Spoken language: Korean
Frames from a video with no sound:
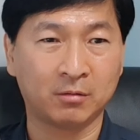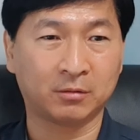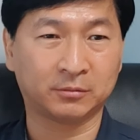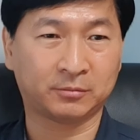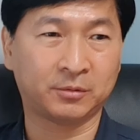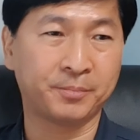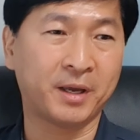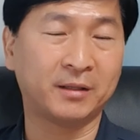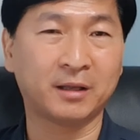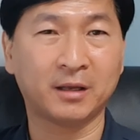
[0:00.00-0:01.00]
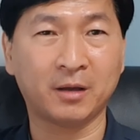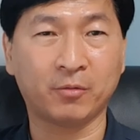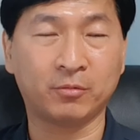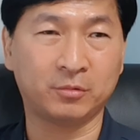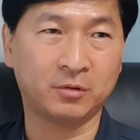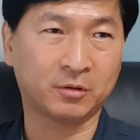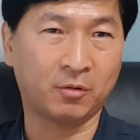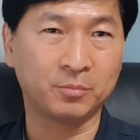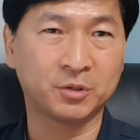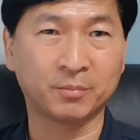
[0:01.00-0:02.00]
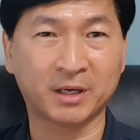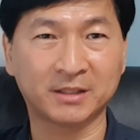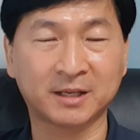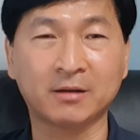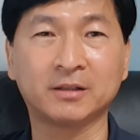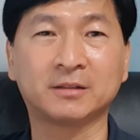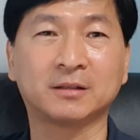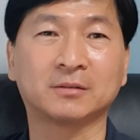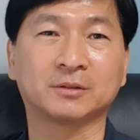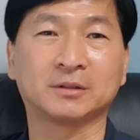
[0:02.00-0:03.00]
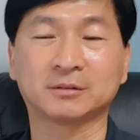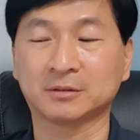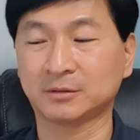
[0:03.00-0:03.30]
어떤 매대에 이렇게 엄청 많이 쌓여 있더라고요.